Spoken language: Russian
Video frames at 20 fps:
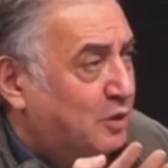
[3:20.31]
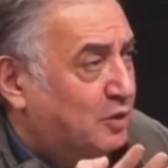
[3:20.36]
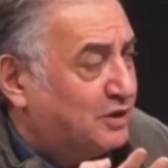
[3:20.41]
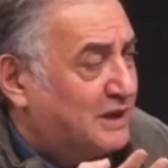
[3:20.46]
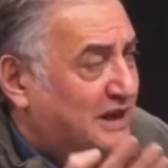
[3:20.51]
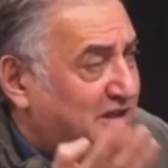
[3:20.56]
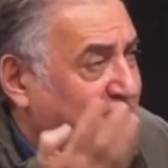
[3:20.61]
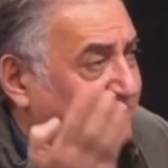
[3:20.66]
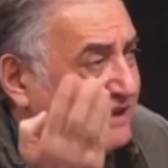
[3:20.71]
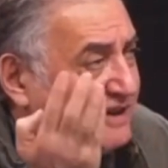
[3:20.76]
У
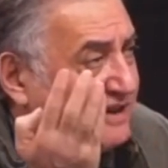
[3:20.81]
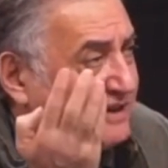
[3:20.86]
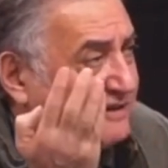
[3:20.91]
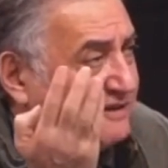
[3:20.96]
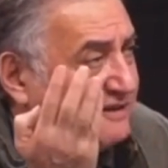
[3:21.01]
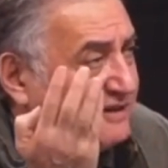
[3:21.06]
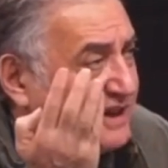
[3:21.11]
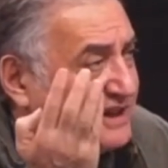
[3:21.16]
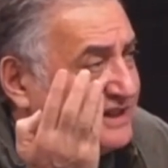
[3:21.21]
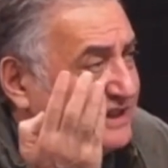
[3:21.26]
нас в
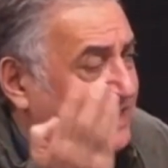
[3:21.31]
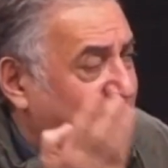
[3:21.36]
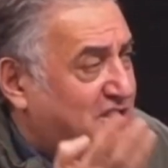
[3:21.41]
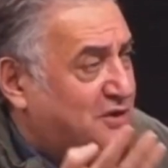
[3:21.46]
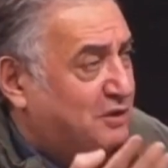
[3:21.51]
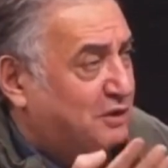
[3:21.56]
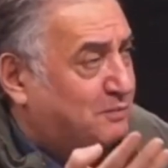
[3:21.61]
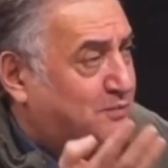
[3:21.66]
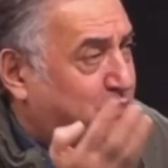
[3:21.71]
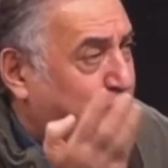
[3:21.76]
э, России
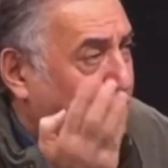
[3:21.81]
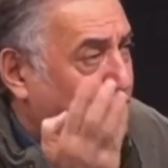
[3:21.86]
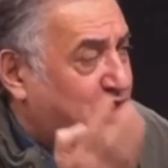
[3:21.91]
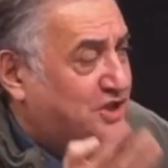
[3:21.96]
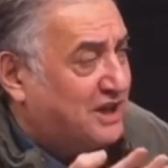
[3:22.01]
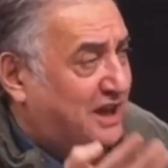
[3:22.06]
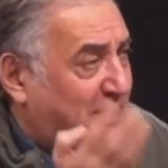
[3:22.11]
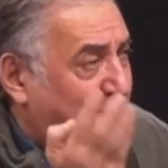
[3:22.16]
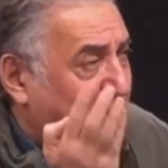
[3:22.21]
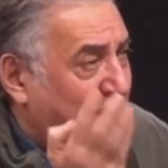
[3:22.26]
живет
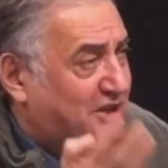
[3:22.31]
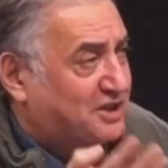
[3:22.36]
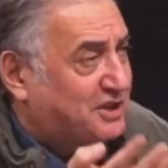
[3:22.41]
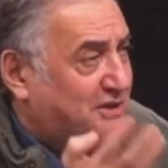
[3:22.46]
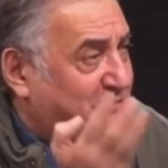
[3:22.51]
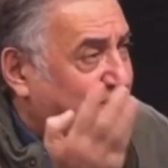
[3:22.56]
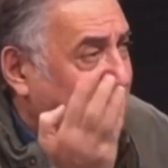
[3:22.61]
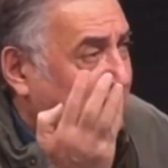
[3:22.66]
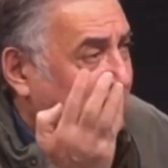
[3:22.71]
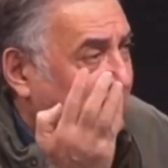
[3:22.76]
больше армян,
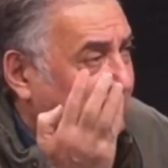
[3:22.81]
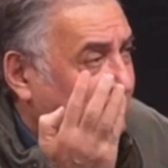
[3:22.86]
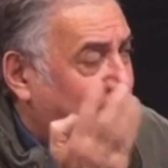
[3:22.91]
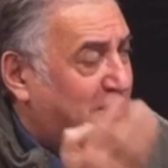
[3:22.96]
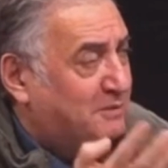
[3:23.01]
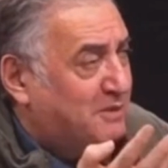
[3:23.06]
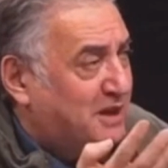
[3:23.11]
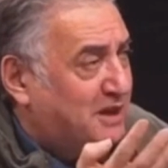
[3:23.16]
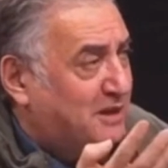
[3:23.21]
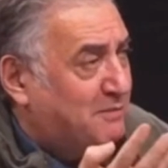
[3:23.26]
чем в
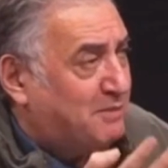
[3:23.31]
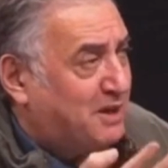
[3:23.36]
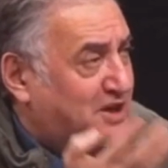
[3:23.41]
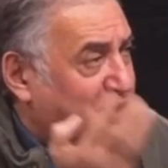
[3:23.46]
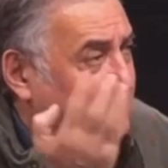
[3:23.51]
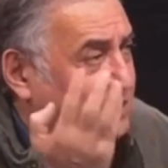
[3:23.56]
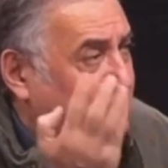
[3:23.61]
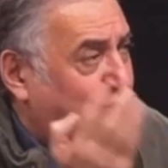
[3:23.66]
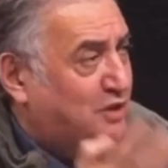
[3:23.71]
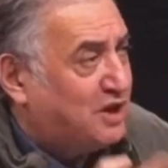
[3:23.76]
Армении.
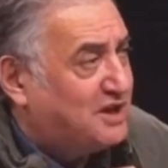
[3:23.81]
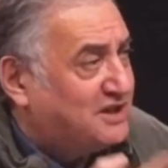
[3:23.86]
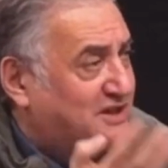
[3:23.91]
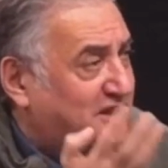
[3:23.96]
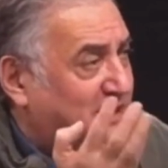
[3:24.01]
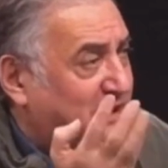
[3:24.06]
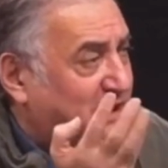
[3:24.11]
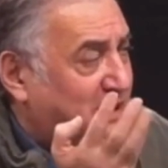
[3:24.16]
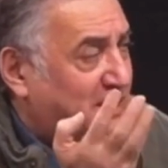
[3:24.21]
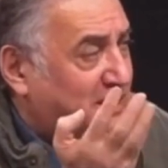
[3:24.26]
Большинство из
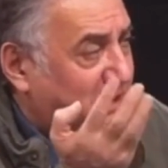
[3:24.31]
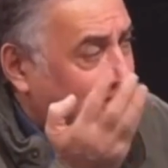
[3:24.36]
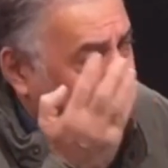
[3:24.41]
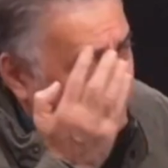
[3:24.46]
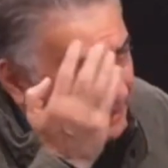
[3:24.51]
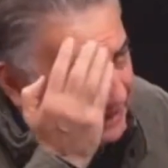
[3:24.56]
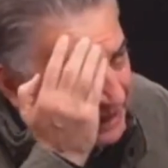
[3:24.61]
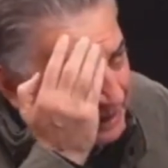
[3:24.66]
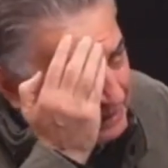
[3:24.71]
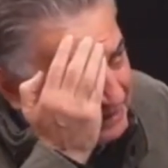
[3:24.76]
них,
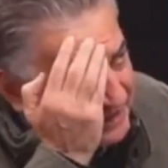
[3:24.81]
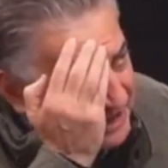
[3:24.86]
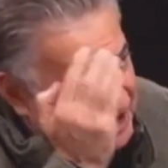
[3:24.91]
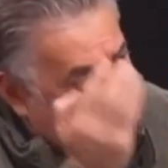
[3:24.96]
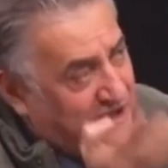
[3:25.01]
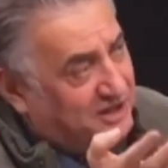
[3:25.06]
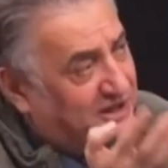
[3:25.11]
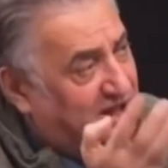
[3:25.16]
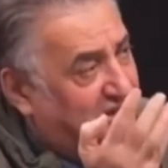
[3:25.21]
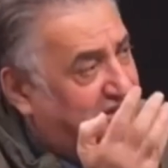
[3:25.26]
по крайней мере,
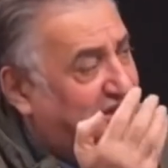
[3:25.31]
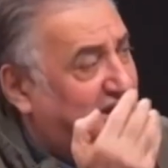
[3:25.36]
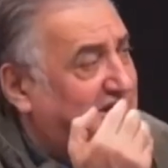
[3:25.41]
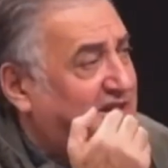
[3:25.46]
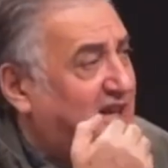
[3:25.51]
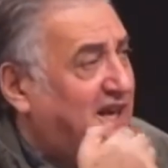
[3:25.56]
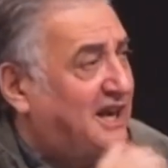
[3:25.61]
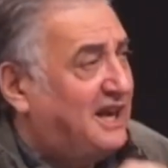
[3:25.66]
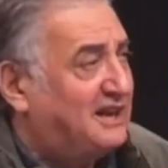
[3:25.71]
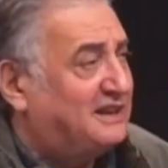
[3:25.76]
значительная
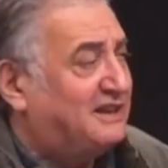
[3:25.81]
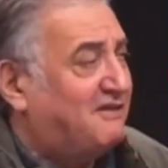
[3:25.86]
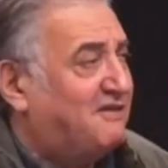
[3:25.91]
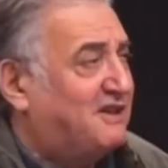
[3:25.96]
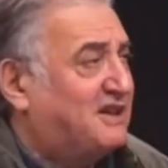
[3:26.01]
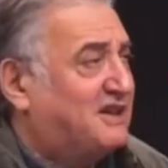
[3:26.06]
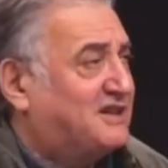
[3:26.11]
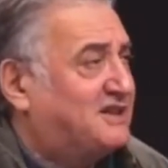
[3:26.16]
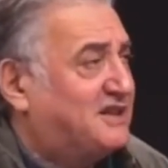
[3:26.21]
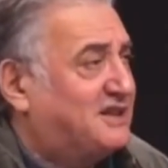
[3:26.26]
часть, это
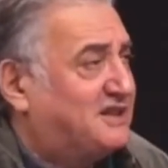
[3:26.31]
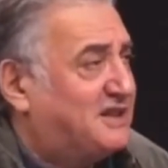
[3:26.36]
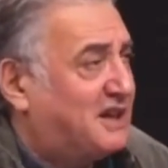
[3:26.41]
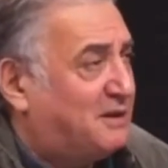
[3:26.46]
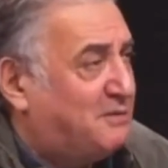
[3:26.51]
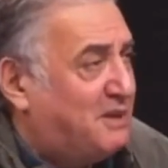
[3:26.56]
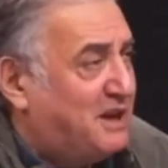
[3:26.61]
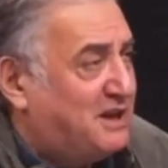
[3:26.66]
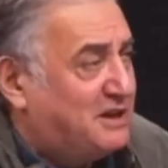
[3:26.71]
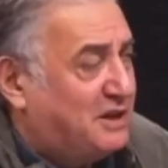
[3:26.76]
выходцы из
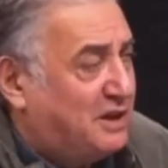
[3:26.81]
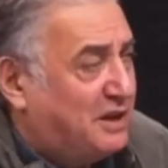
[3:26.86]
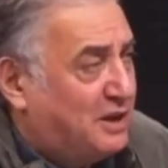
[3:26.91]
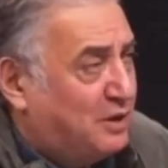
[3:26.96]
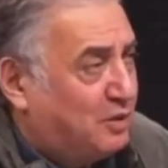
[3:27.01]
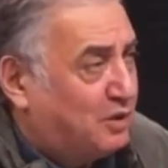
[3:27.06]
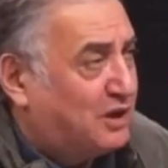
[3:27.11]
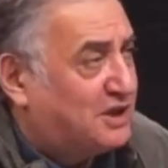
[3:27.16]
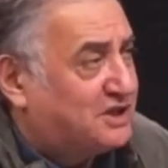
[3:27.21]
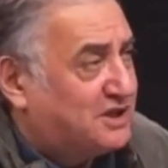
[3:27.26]
Армении,
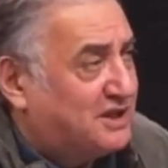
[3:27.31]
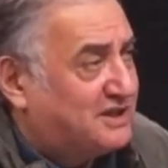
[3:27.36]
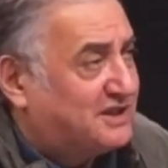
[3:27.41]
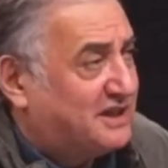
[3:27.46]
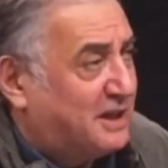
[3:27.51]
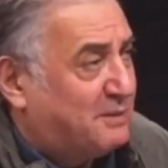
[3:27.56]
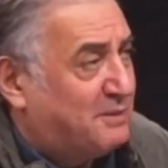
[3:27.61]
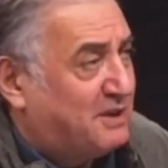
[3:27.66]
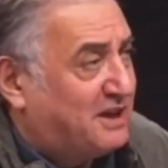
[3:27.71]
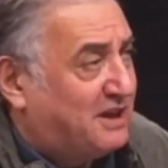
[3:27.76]
уроженцы
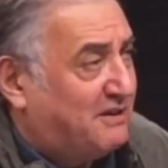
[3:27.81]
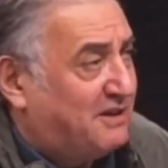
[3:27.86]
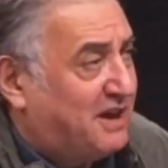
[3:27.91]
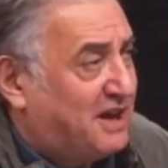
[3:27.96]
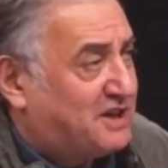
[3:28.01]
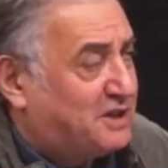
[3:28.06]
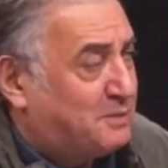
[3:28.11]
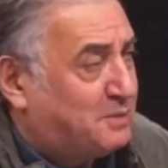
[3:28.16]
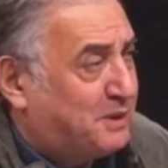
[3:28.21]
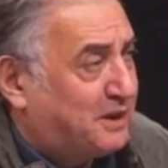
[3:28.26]
Армении,
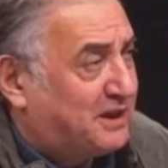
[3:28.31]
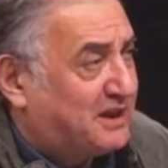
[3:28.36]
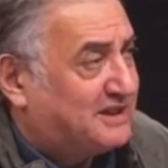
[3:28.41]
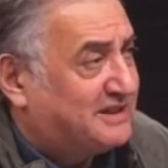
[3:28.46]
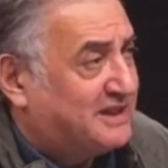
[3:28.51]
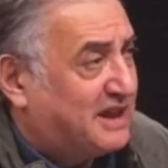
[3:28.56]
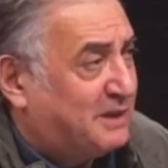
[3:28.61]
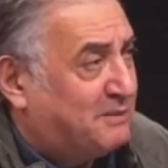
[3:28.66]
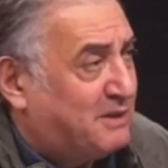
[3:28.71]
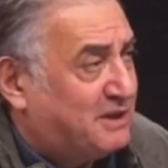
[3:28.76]
говорящие
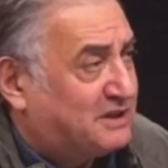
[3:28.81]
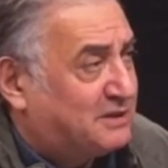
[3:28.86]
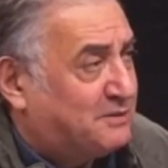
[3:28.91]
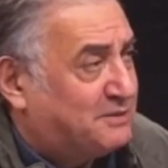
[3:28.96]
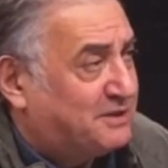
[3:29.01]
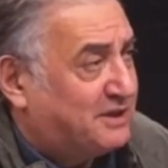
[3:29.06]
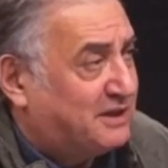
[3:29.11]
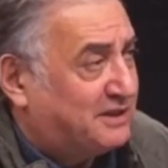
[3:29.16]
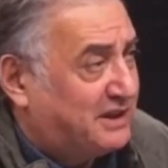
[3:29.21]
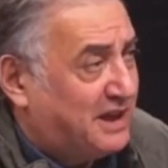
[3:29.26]
прекрасно на армянском
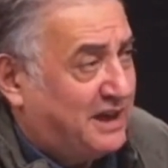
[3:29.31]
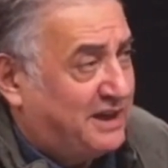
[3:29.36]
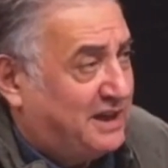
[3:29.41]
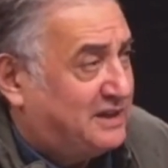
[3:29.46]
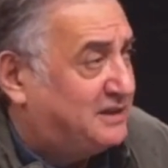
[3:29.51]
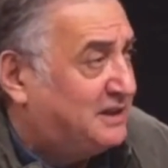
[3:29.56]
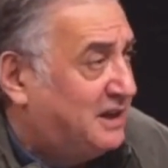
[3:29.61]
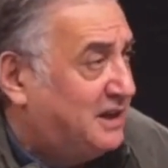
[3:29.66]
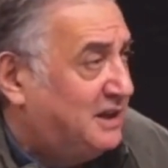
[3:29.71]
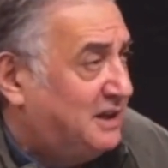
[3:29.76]
языке. Да,
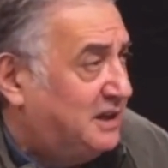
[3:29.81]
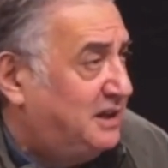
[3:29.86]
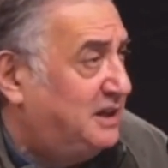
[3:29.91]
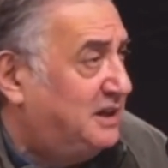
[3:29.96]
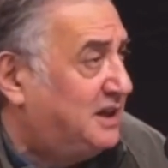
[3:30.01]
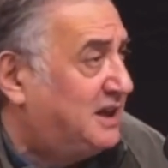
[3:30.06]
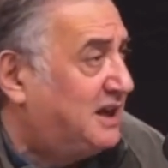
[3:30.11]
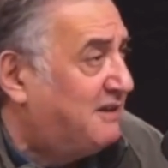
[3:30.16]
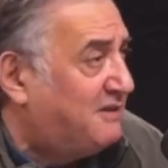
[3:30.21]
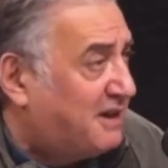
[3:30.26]
есть и
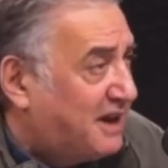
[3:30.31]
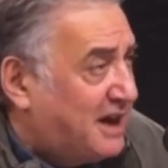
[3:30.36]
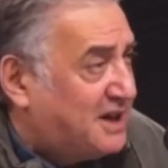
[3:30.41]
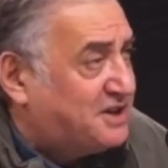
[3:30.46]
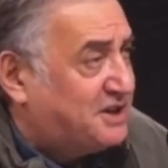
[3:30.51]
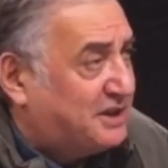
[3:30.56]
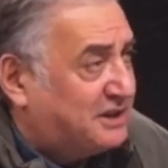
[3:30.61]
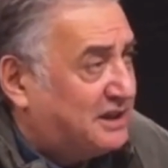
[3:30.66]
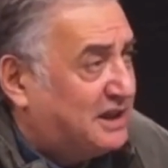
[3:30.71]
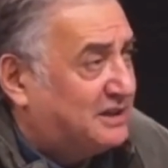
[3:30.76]
не
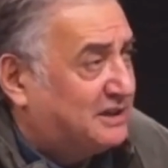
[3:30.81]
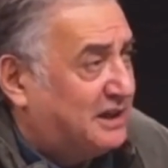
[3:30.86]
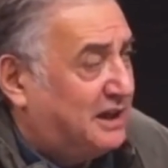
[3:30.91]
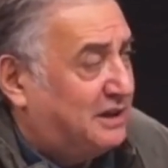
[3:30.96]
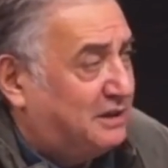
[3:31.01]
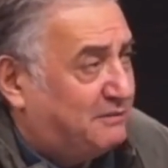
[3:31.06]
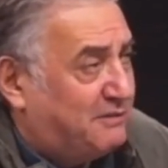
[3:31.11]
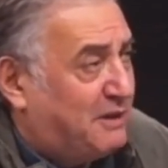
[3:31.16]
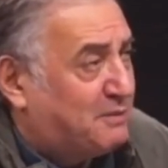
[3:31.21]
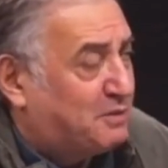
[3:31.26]
говорящие и так
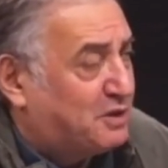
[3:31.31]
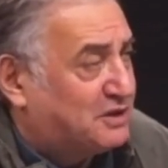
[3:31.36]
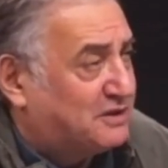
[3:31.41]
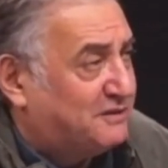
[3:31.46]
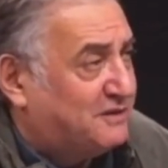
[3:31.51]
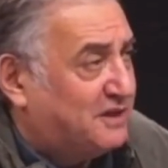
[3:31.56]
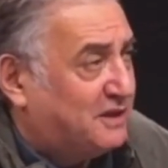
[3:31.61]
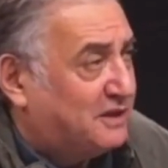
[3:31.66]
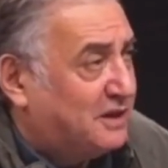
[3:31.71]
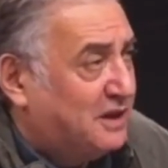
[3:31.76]
далее.
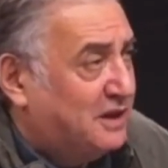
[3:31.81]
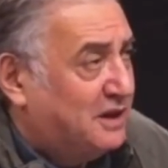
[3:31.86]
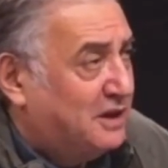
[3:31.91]
Вопросов нет.